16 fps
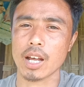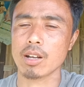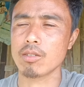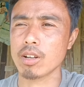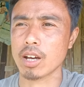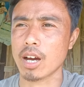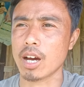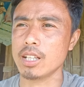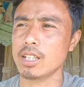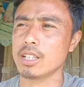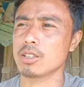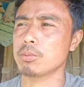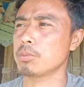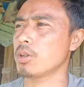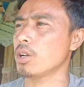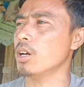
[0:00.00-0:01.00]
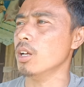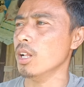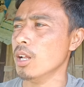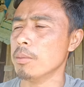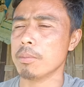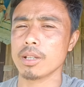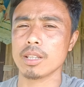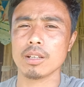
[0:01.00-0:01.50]
खाना वाना खा जाए तो पूरा
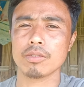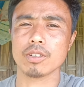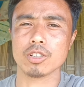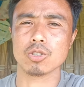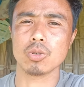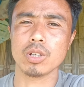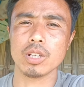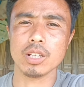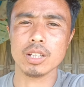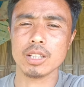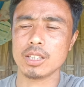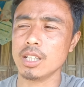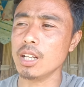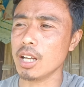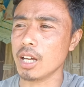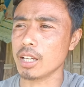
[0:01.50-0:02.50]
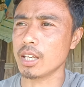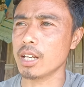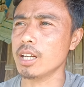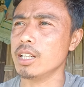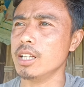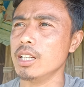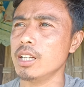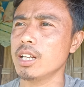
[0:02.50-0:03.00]
मतलब सोने दिल लग गया
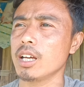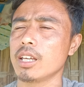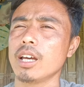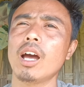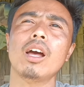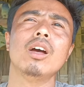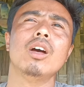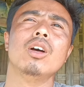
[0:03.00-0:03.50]
ना नींद लग गया